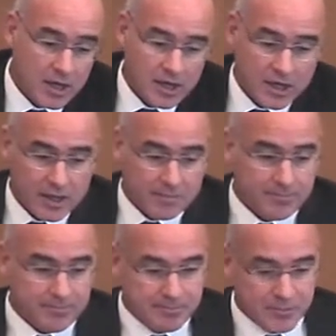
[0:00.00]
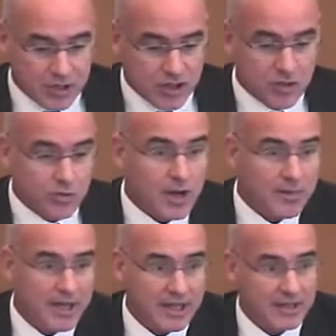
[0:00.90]
Eh,
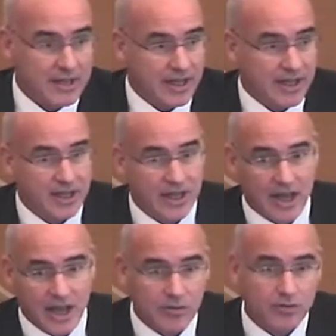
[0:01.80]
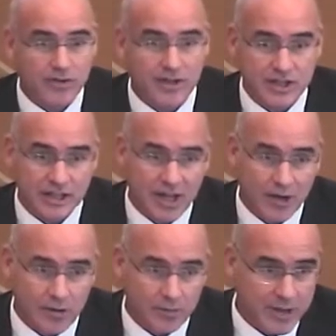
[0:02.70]
sicuramente è un'università
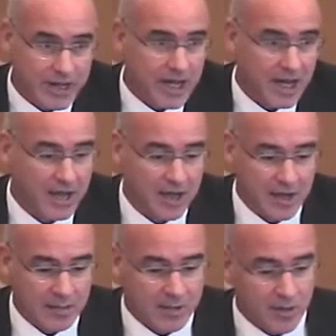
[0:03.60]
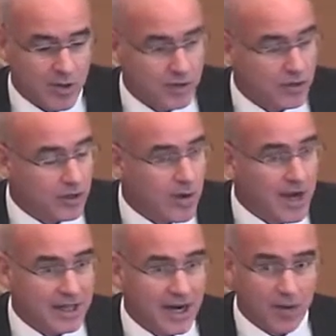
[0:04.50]
europea per quanto
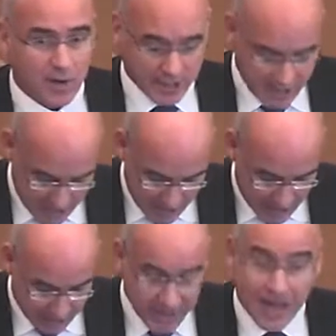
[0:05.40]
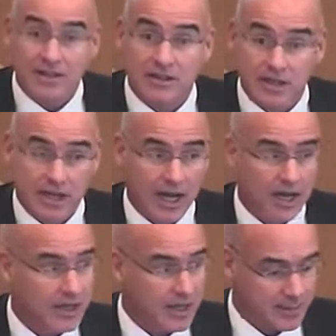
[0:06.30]
riguarda la qualità della didattica
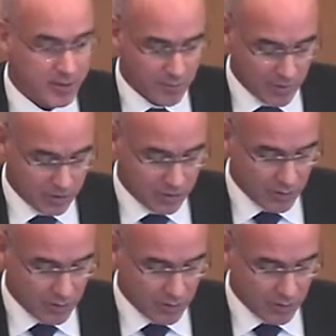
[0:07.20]
e per quanto